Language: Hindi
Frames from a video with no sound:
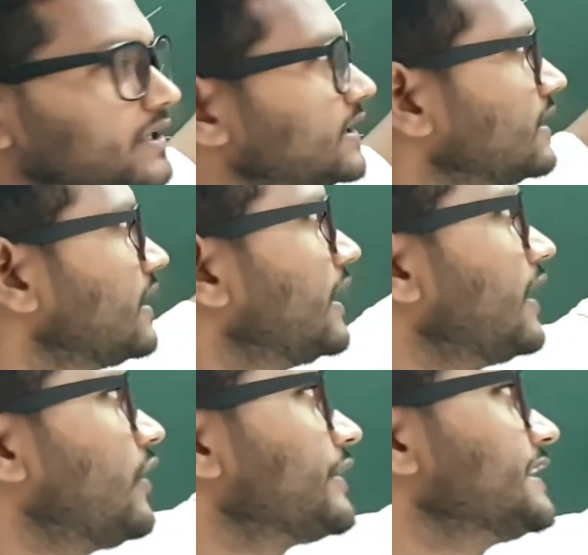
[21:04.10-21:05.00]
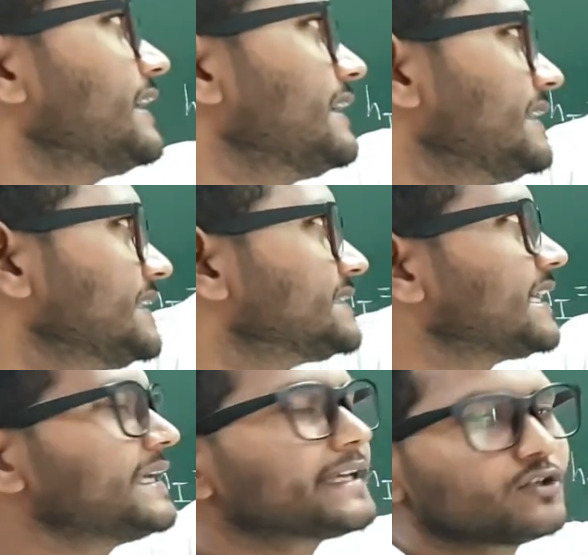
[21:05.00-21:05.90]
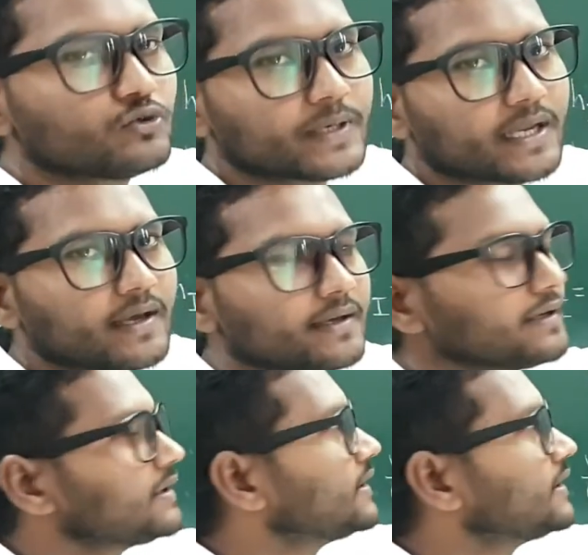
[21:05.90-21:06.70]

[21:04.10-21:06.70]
होंगी और ये नीचे ही क्यों बना है